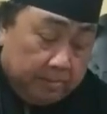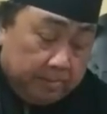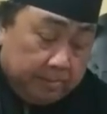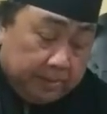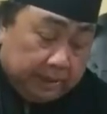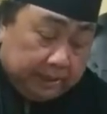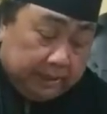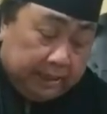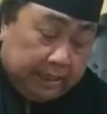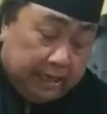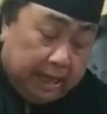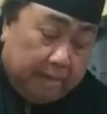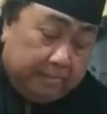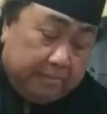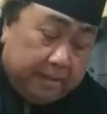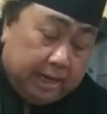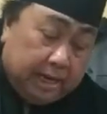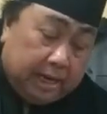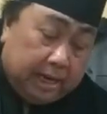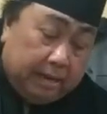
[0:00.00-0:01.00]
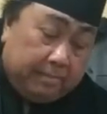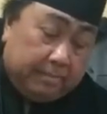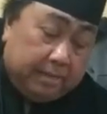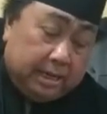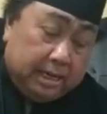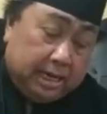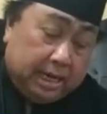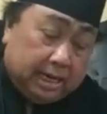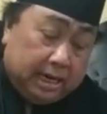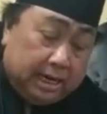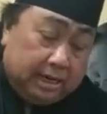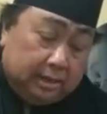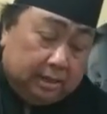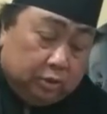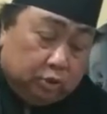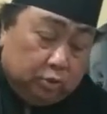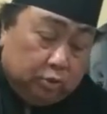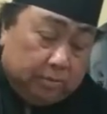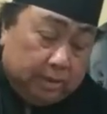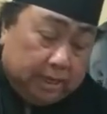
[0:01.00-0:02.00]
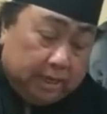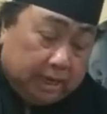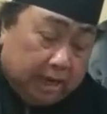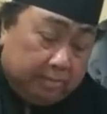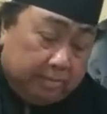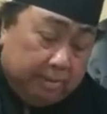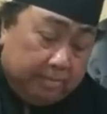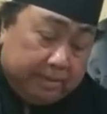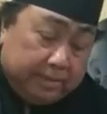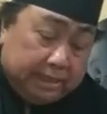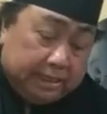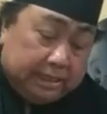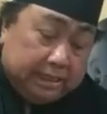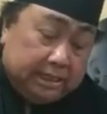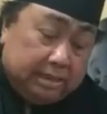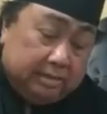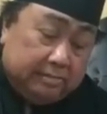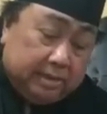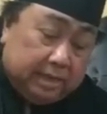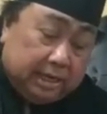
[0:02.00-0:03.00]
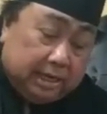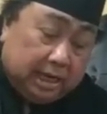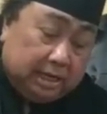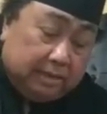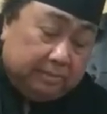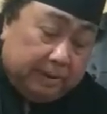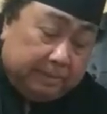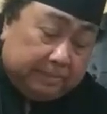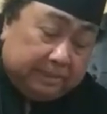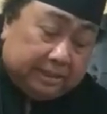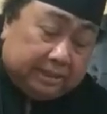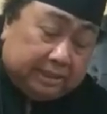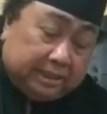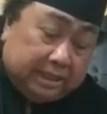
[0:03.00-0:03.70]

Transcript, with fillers: Ketika mereka mendengar hal itu, mereka memberi diri mereka dibaptis